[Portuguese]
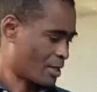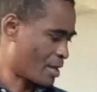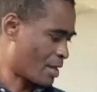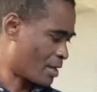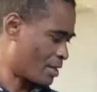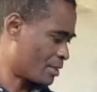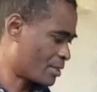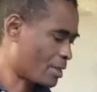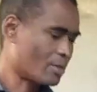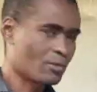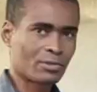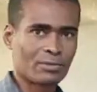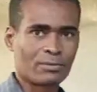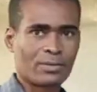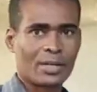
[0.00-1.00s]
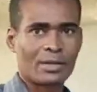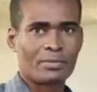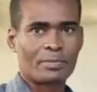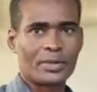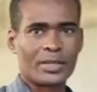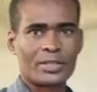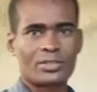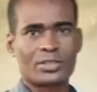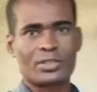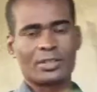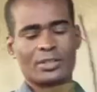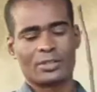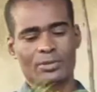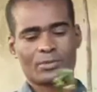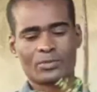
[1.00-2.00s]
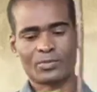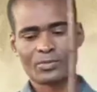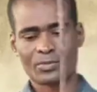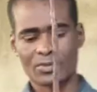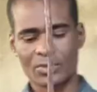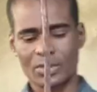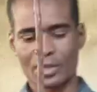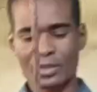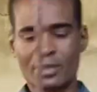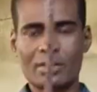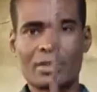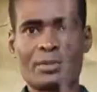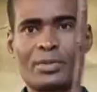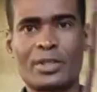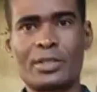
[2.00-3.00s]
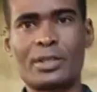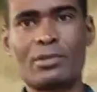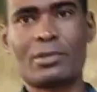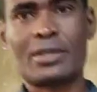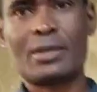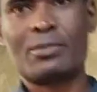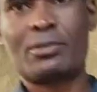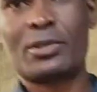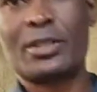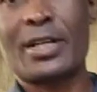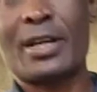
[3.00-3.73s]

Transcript: Aí tem outro pet aqui, também tem outra muda de